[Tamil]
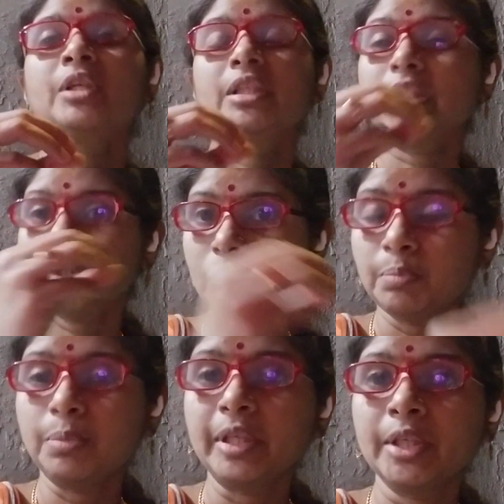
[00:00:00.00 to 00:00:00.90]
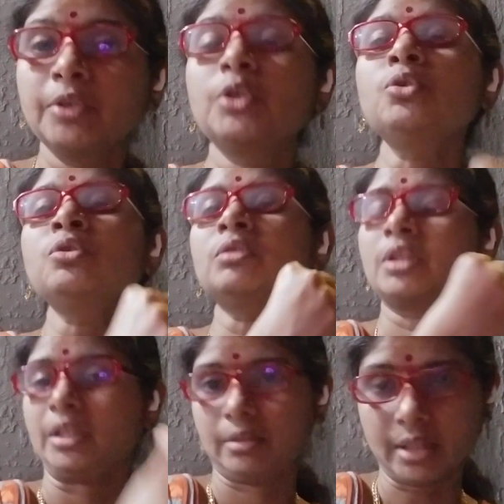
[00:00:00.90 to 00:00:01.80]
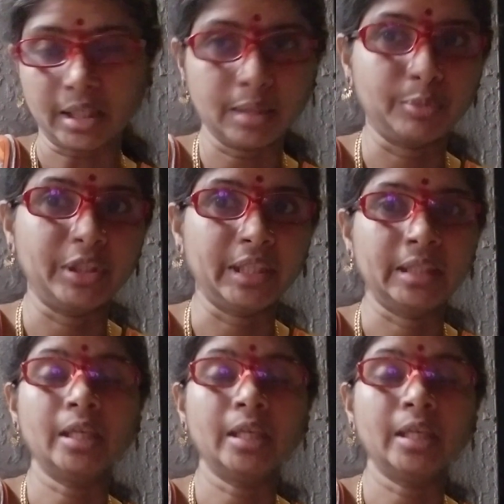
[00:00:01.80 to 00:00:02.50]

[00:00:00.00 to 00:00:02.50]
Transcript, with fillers: இண்டிவிஜுவல் பிளேயும் காட்ட முடியாது